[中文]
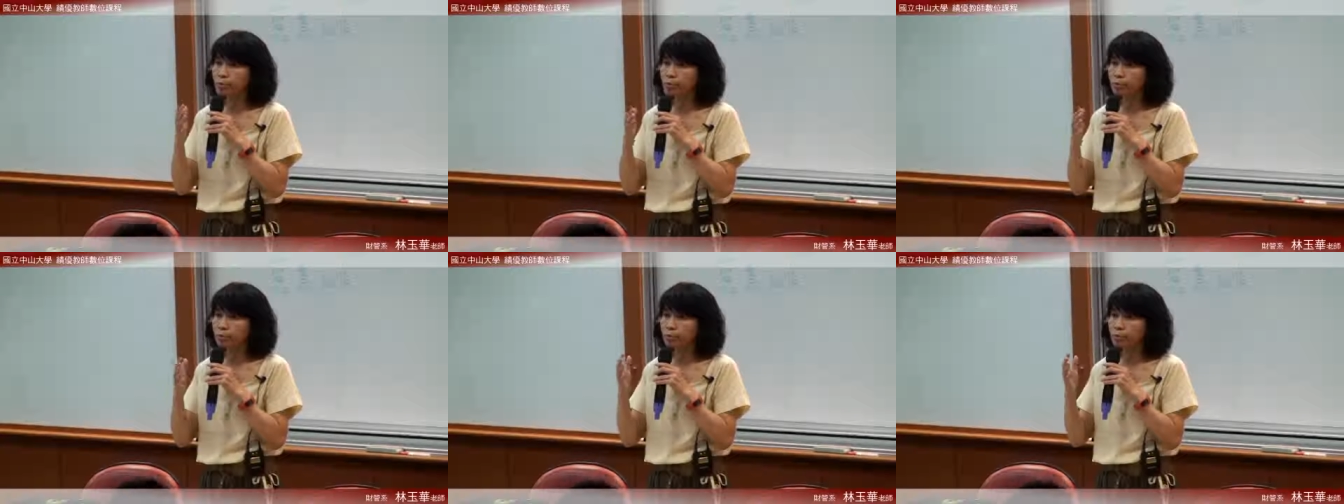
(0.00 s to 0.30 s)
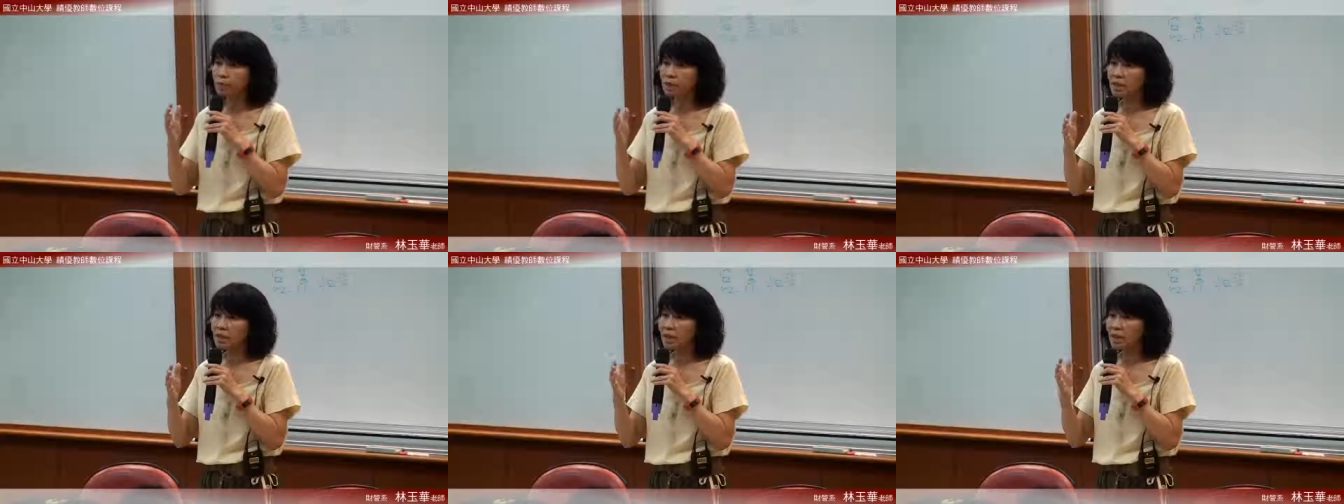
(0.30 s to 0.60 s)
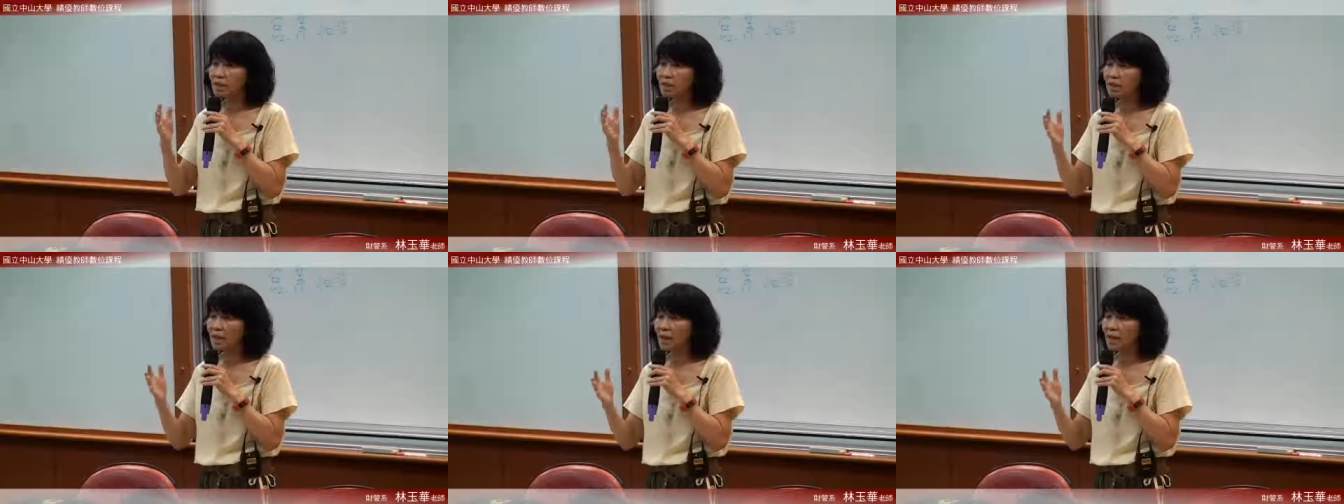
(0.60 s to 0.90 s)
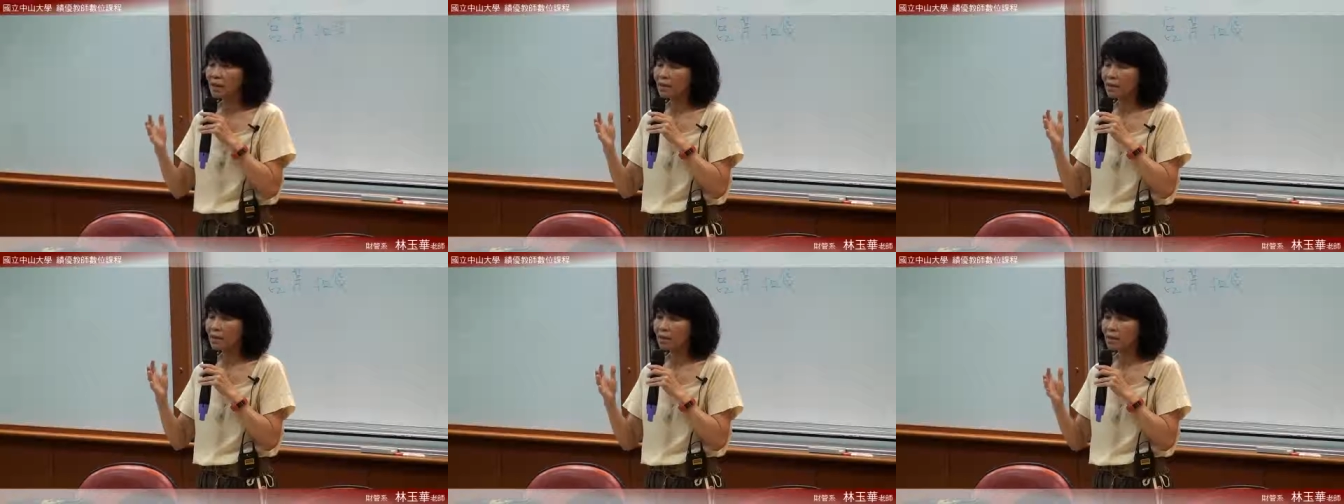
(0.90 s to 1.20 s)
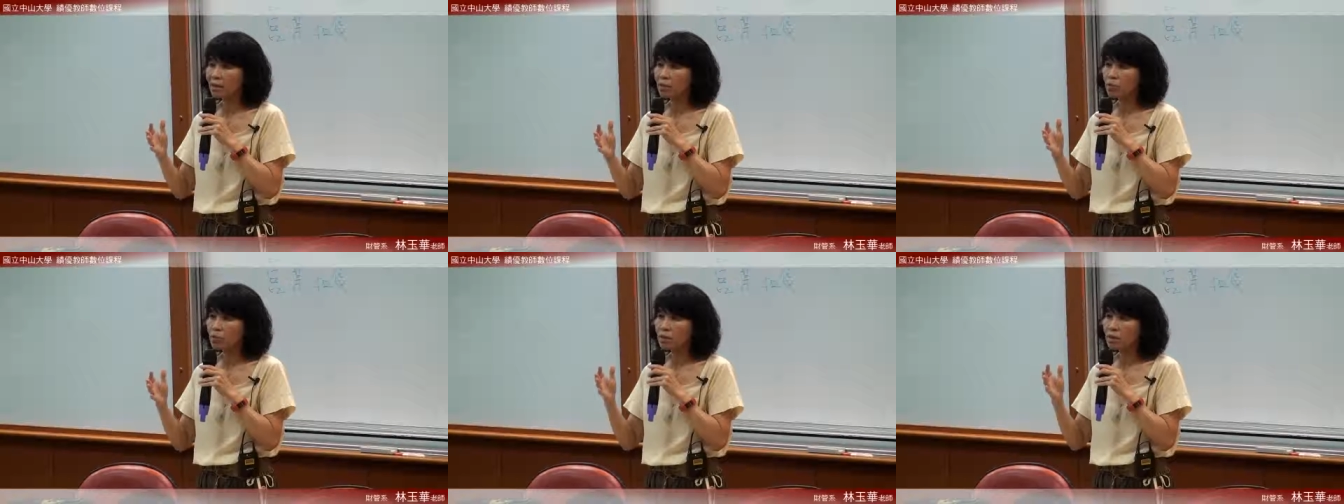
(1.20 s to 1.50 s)
租资产
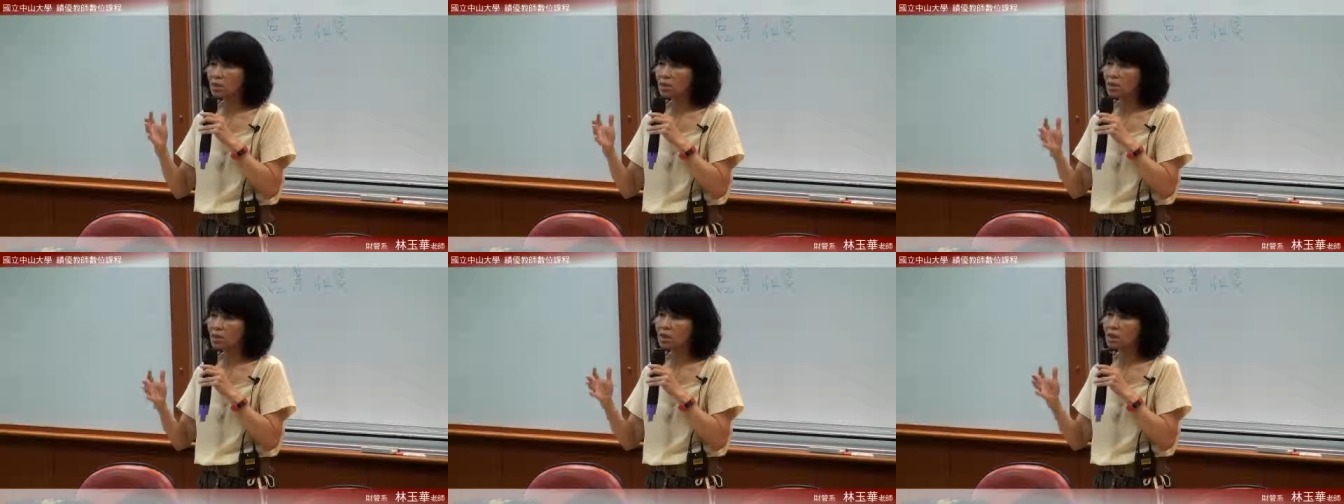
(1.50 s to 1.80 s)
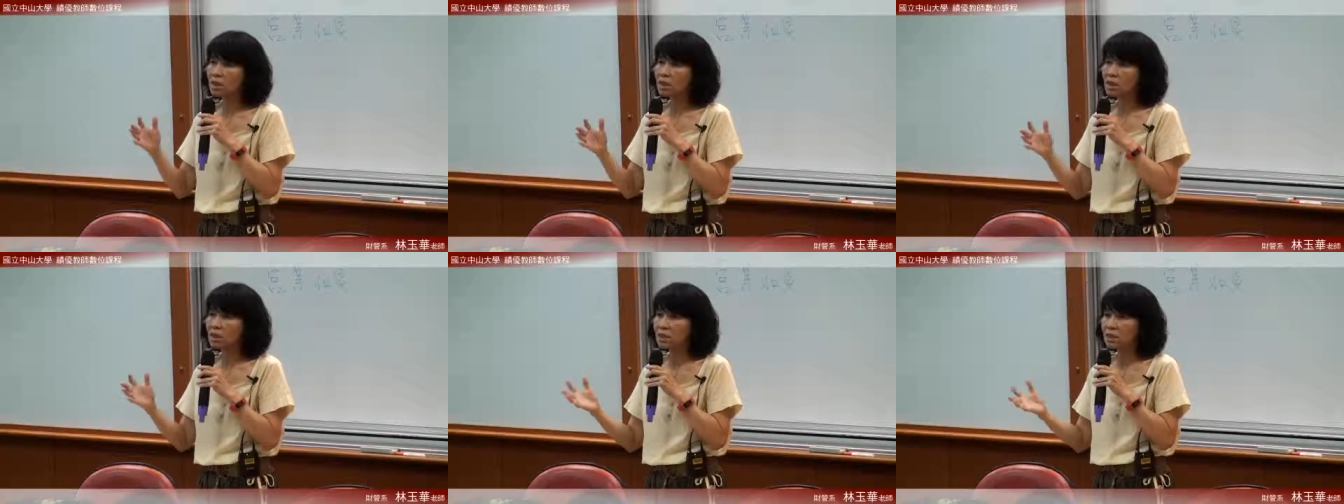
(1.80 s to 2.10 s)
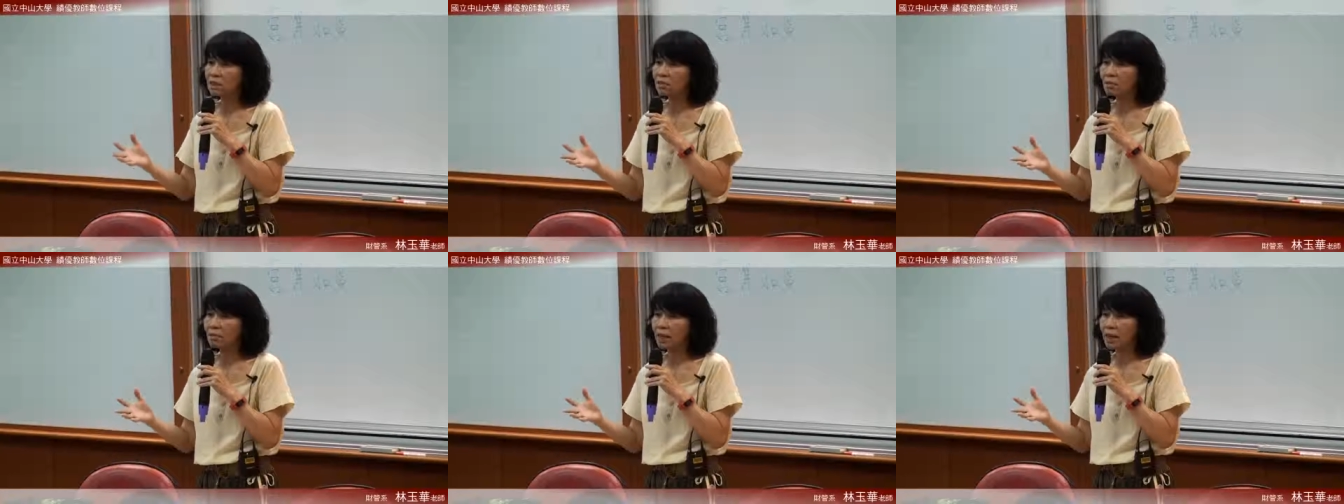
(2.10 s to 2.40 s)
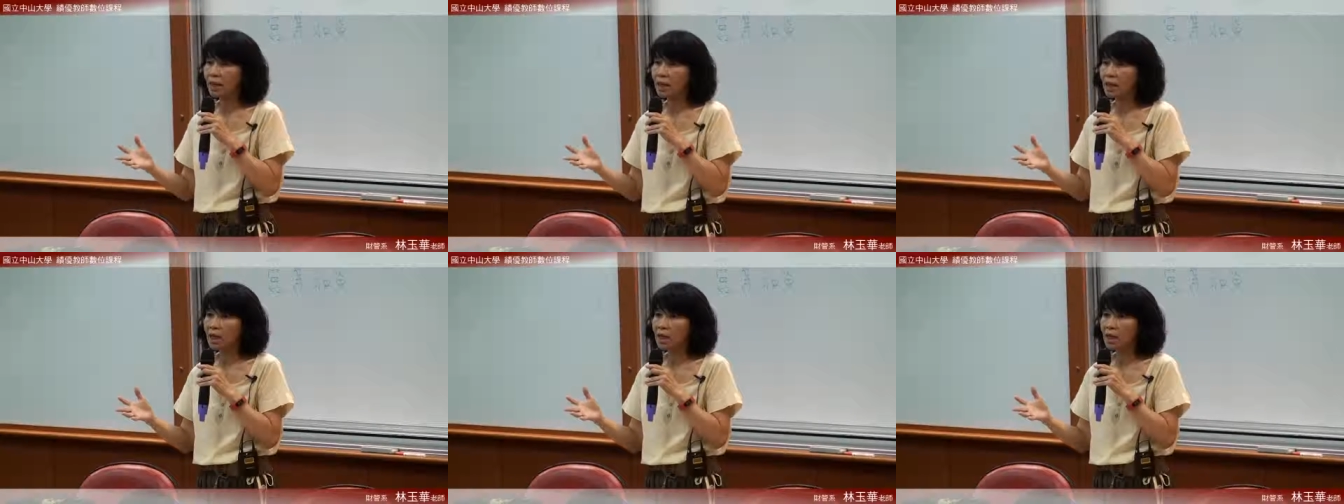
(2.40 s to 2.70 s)
贷取机器设备。